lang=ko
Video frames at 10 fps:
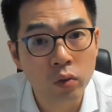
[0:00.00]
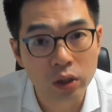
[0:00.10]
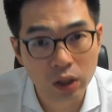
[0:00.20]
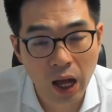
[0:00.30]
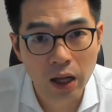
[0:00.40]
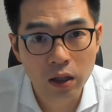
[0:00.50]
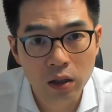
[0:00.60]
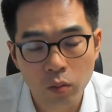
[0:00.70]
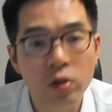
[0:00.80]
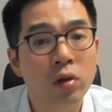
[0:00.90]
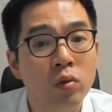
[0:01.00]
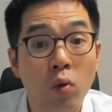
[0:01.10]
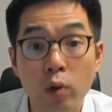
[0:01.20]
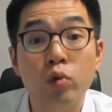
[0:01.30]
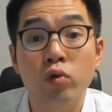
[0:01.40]
있다. 뭐 이런
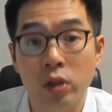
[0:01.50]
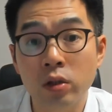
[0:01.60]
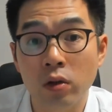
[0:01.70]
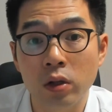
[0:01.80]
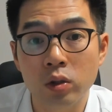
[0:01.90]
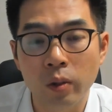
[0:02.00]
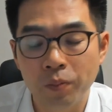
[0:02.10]
노하우일 수도 있는 거겠죠.